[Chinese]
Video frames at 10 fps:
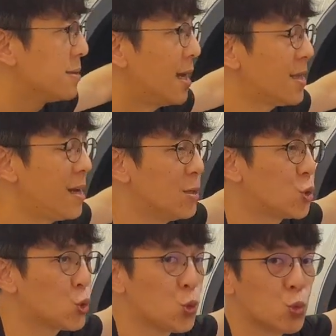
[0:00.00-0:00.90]
那它的
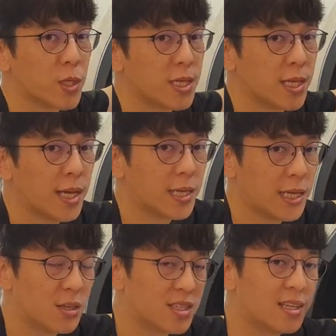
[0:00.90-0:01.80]
阻尼啊，一
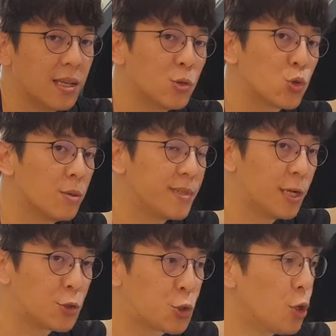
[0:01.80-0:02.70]
样自然要做的比
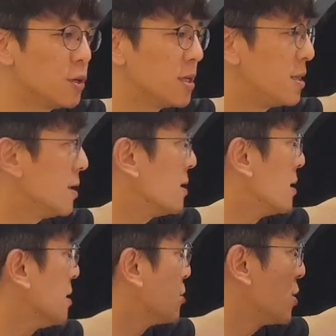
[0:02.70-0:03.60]
较重一点
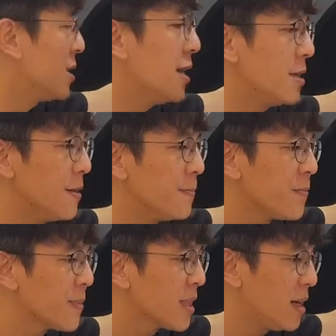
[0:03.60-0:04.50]
点哈，所以它的
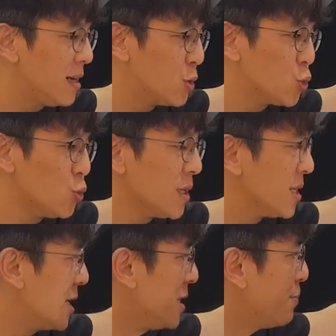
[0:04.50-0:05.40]
呃阻尼
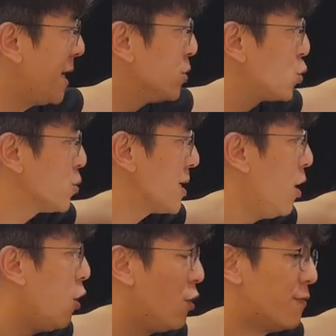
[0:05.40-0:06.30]
跟一般坐在
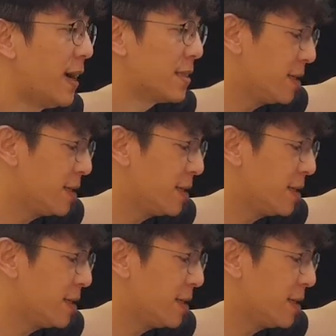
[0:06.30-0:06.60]
后方